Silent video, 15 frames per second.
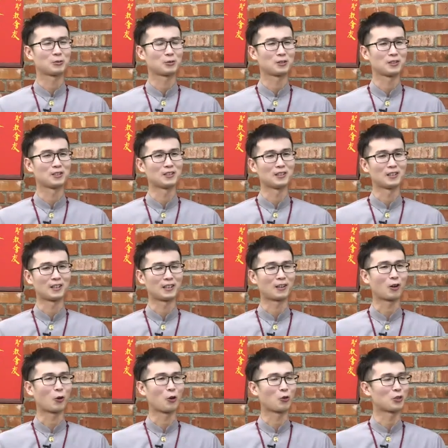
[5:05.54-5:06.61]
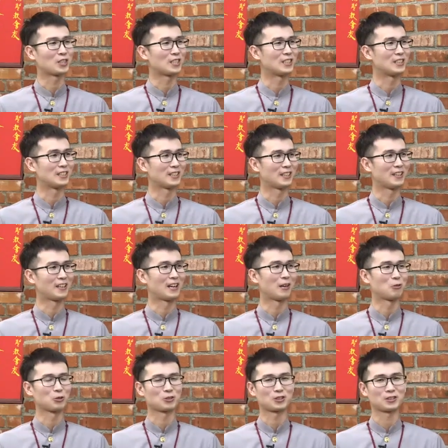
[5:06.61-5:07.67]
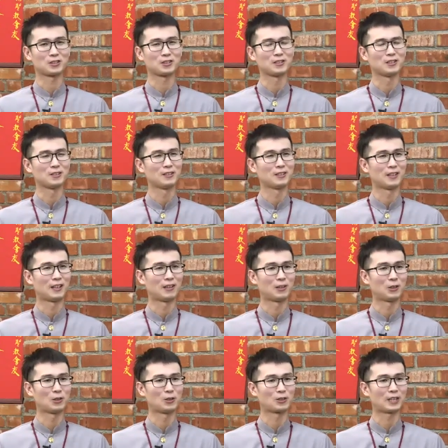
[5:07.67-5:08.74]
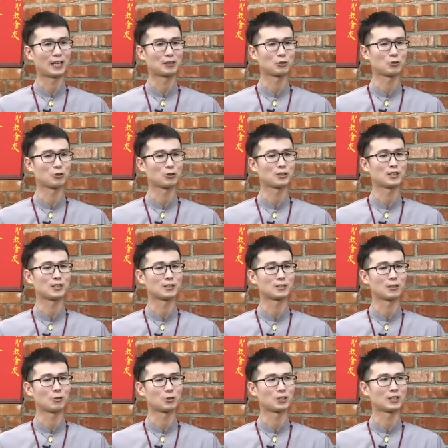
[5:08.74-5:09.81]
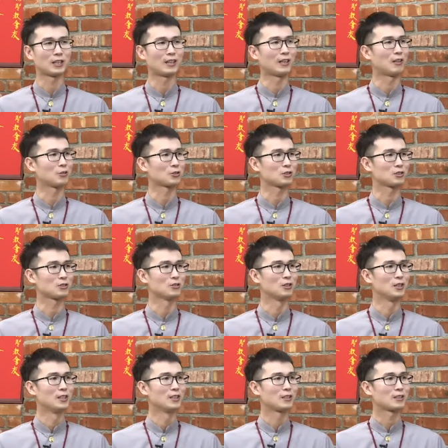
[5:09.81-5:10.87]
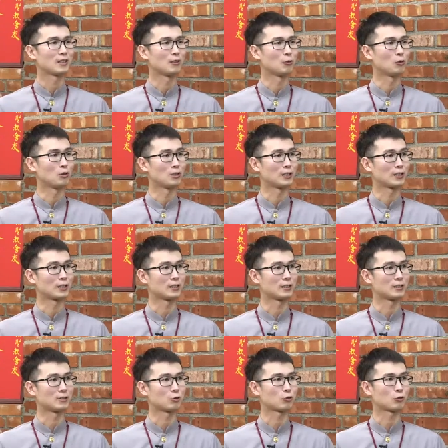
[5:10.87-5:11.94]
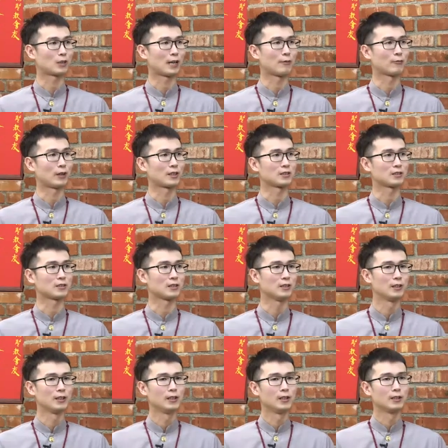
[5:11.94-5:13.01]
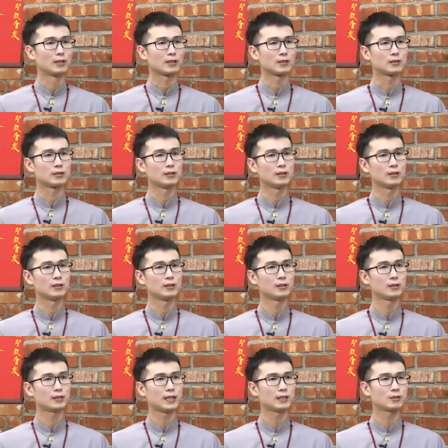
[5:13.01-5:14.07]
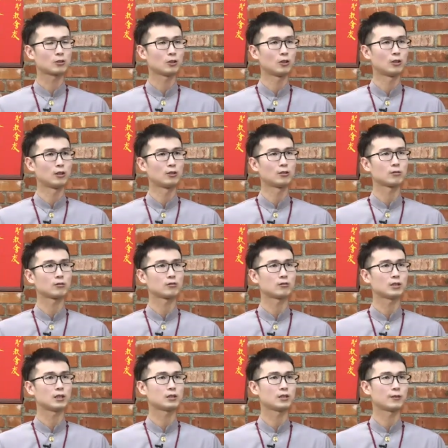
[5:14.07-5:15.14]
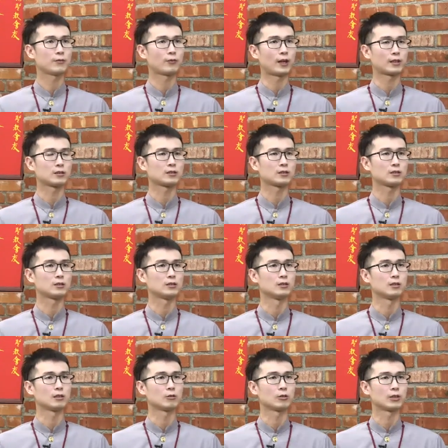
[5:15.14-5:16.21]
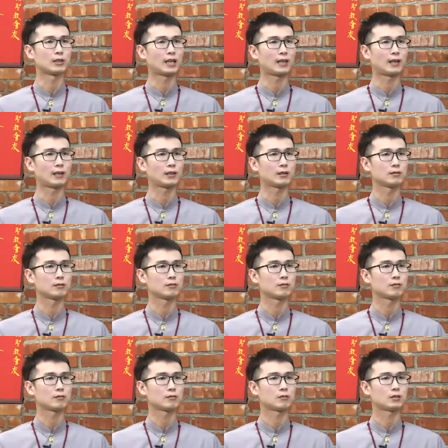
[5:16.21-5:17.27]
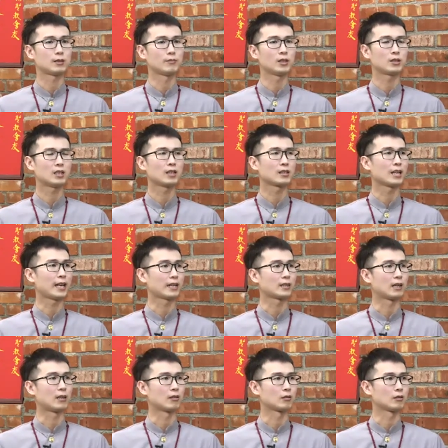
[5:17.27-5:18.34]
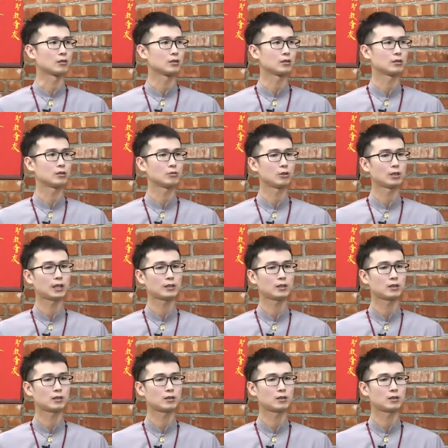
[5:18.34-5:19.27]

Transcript: 就是很勾引，很老实，然后他就有介绍我现在老师跟我那个去看房子，可是那时候那间房子，因为他前面垫太高了，因为他